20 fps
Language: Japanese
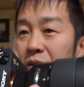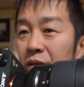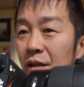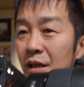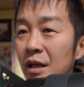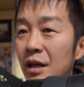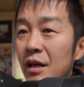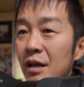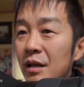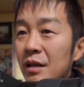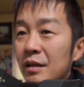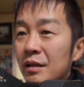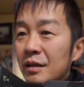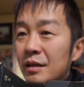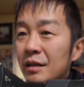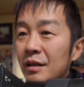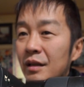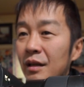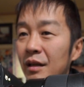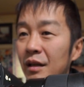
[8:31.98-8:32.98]
ね
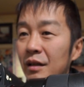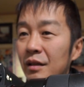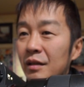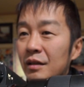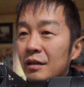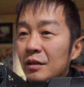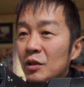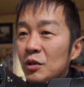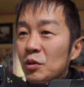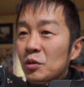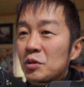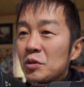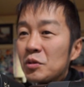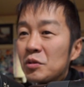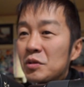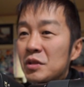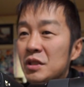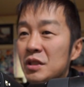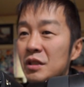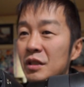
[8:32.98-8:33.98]
強
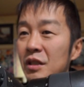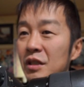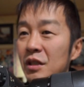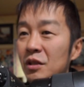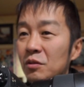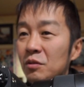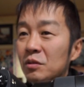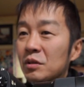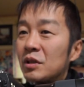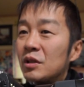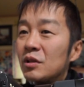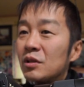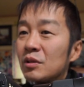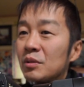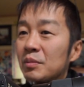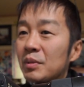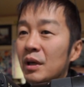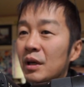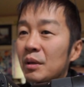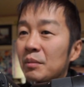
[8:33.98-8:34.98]
調しすぎだろうってい
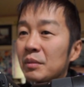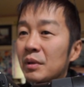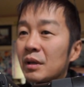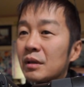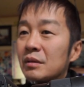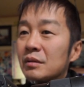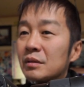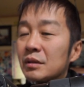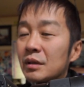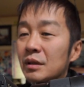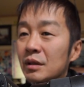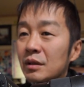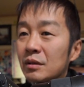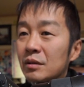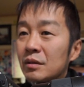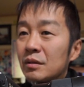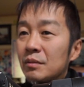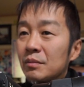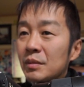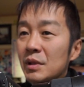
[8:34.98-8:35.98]
う場合もあるんだけ
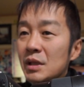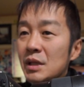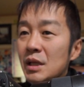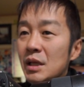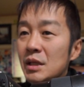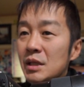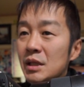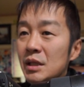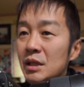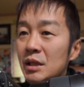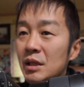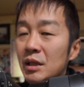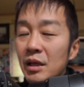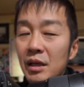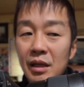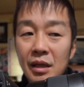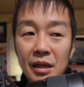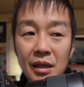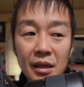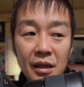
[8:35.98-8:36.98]
どまあ写真っ
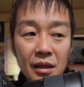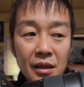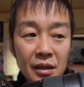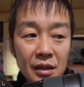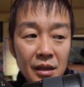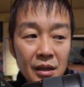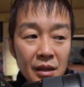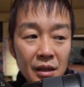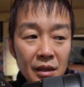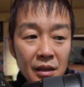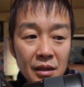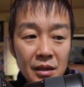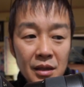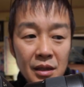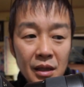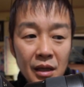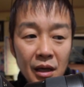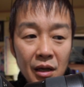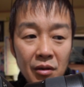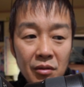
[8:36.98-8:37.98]
て違
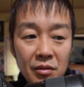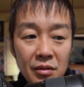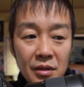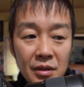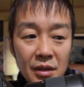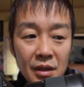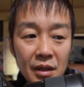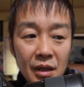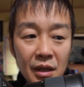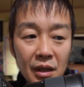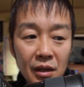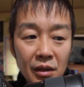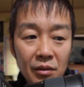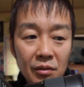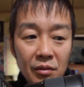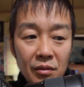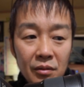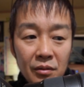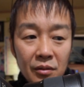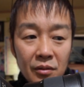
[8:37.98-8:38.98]
う世界
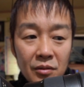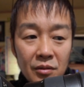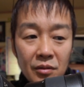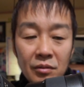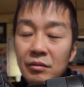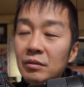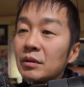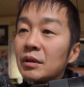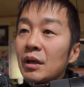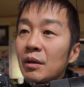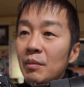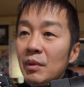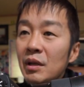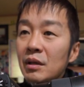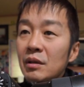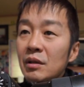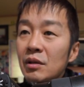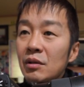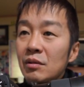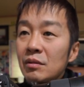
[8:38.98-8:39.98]
を覗くためっ
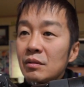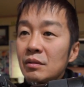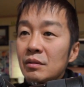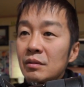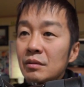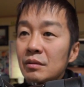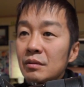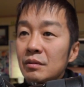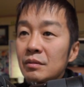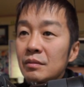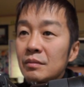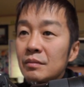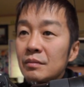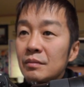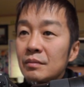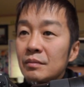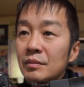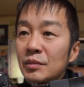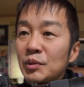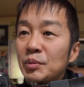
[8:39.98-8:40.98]
ていう
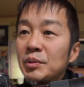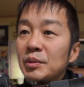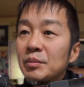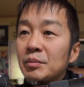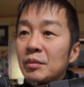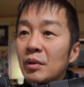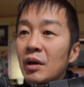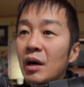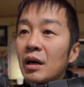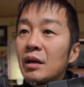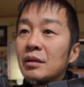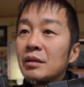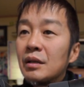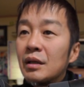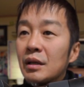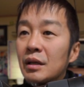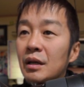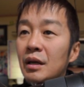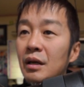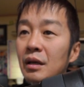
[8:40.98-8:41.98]
部分もある
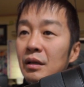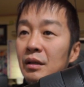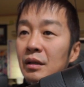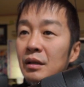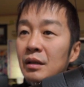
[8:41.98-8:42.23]
から